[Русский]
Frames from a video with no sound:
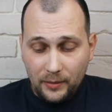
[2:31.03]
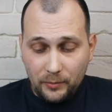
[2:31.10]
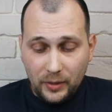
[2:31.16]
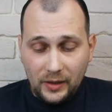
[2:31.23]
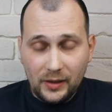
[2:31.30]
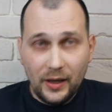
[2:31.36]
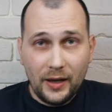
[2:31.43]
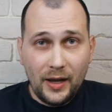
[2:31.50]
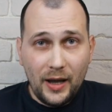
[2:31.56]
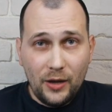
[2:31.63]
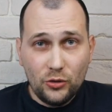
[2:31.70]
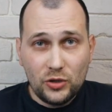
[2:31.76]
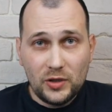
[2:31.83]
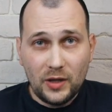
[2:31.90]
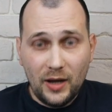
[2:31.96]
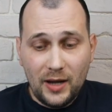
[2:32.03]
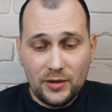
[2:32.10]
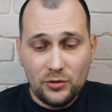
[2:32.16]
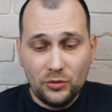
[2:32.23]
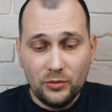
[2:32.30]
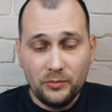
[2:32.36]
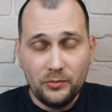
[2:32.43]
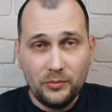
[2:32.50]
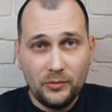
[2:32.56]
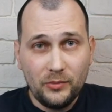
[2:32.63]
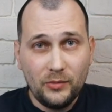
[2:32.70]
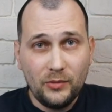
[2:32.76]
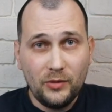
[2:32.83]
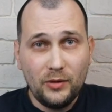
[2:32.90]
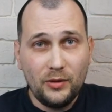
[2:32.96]
Предлагаю сразу
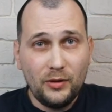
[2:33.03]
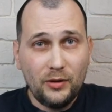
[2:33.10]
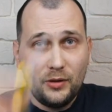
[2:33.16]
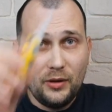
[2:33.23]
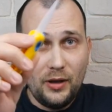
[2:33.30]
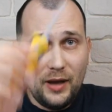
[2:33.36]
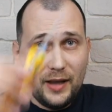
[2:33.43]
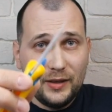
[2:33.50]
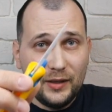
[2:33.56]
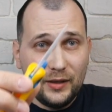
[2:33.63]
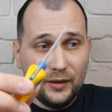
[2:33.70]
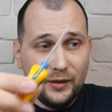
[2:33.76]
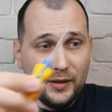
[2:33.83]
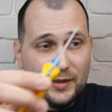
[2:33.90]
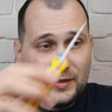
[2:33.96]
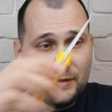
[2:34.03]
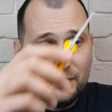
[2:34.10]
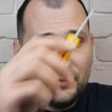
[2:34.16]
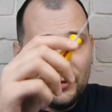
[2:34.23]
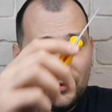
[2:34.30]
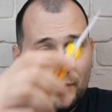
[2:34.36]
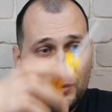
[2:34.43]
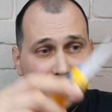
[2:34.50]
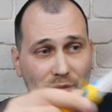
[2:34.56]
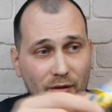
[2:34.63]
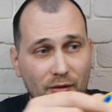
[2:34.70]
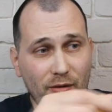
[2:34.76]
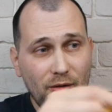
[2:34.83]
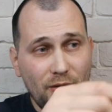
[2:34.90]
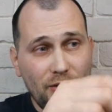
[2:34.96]
открыть
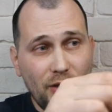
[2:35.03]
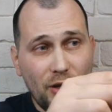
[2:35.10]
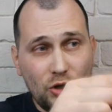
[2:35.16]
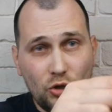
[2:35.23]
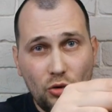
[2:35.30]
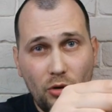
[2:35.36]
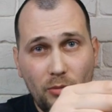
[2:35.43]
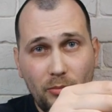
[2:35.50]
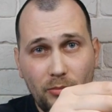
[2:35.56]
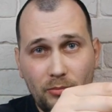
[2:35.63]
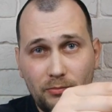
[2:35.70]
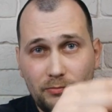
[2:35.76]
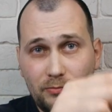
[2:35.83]
ножом.